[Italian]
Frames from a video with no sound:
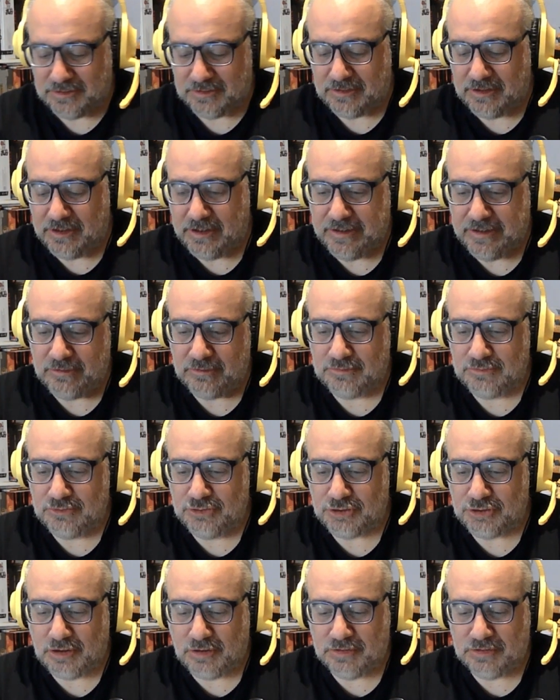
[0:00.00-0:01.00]
è un
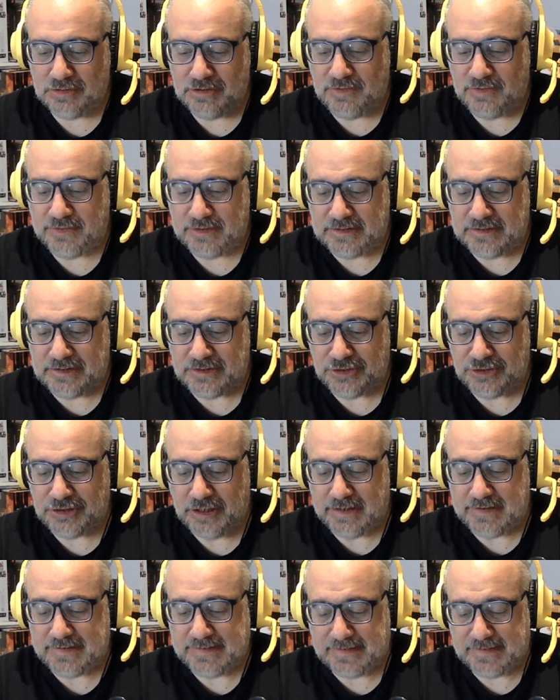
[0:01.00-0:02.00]
gioco di
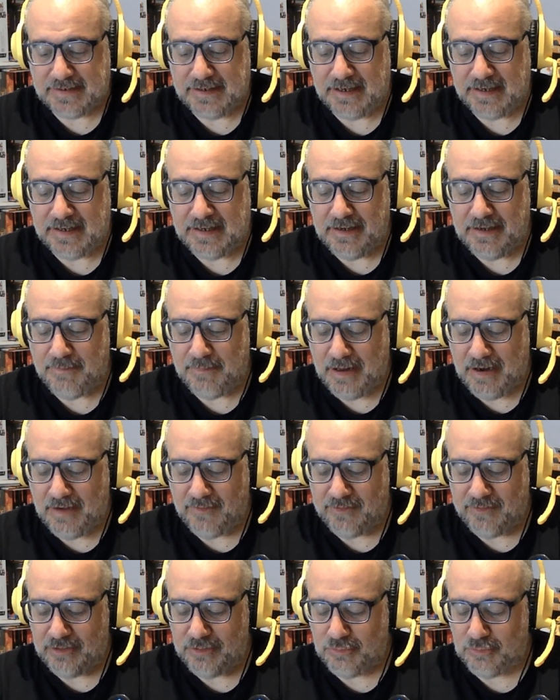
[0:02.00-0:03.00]
fantascienza che chi me l'ha
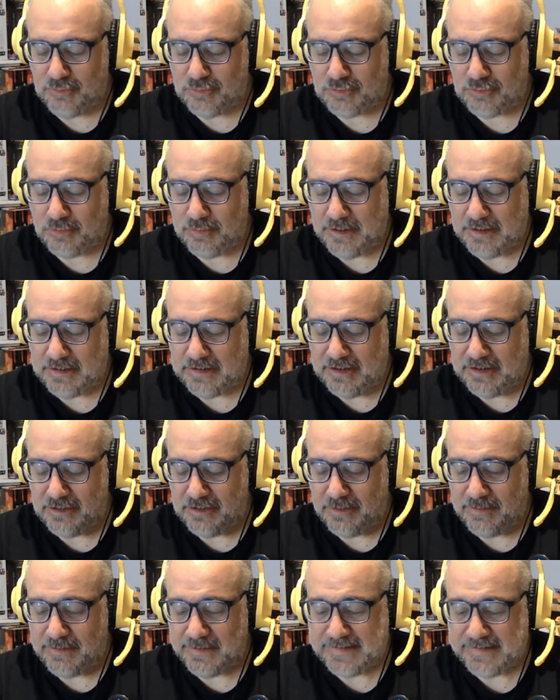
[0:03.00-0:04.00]
venduto mi ha detto
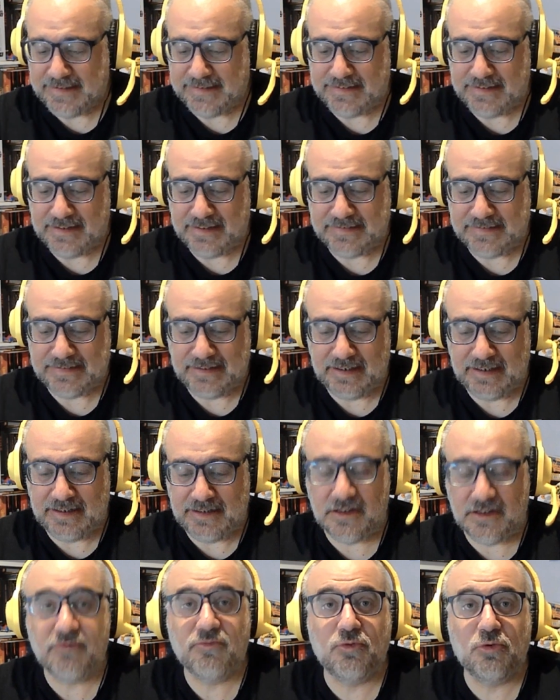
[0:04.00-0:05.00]
hai presente la serie
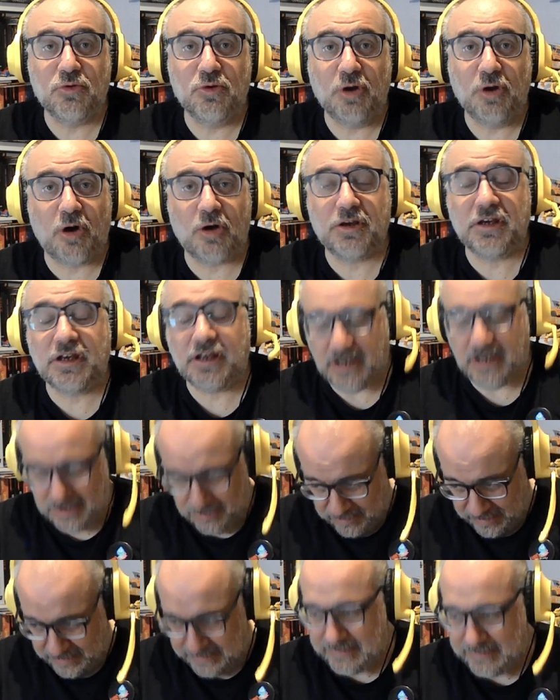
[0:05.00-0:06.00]
tv Loki? E io
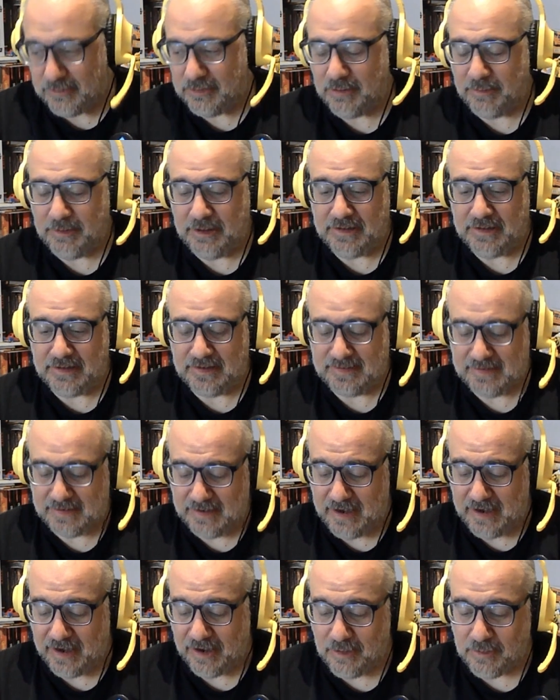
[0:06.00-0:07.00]
assolutamente sì.
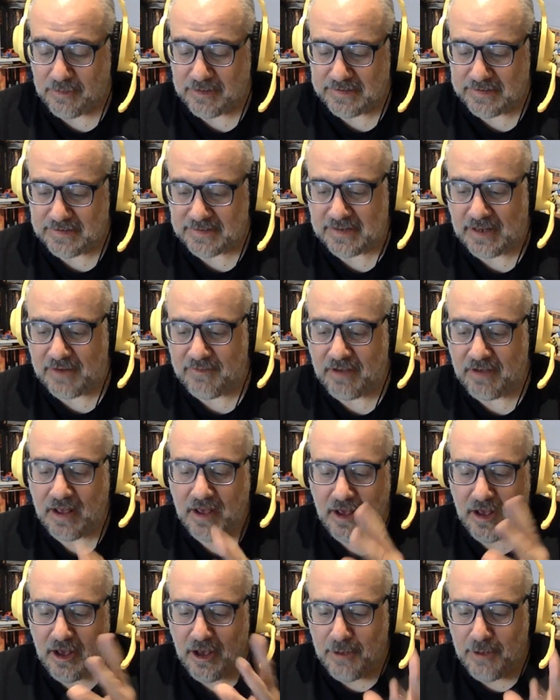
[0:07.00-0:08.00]
Ecco, questo serve
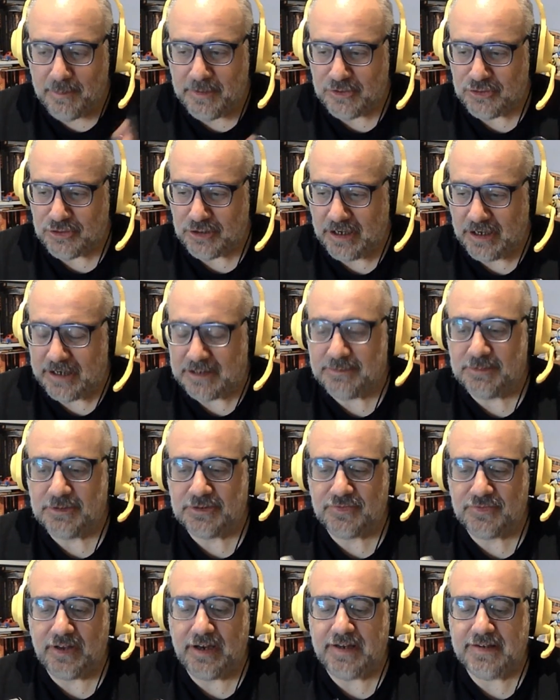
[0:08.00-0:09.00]
per giocare
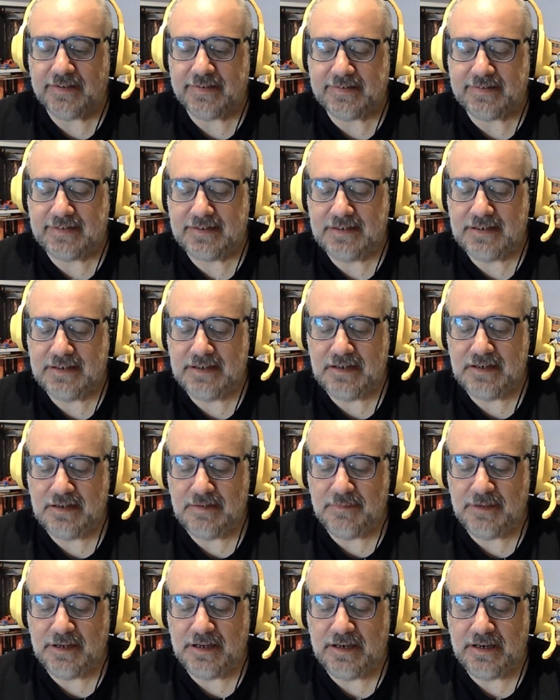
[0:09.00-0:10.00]
atmosfere
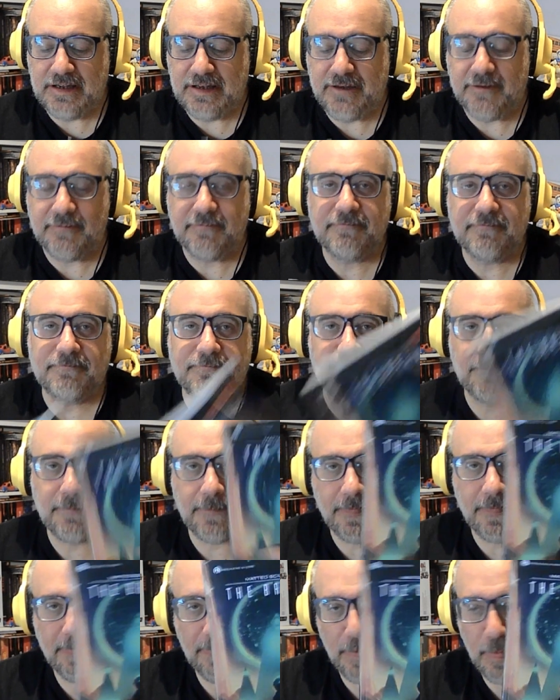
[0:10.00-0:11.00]
simili.
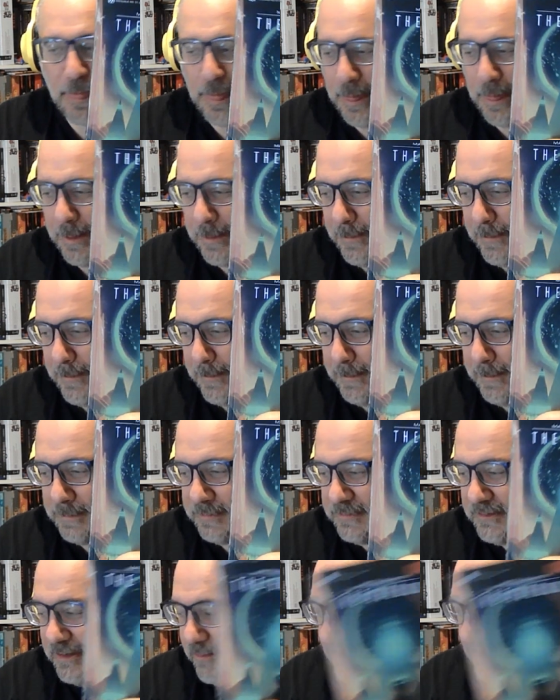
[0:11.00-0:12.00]

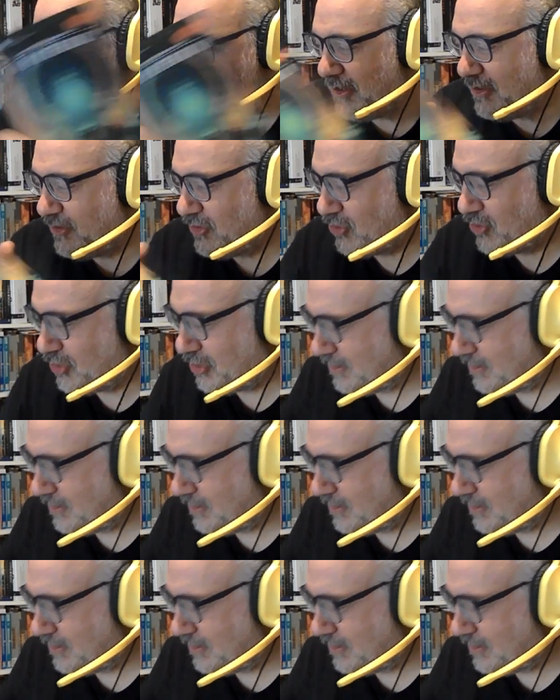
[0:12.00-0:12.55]
The Breach.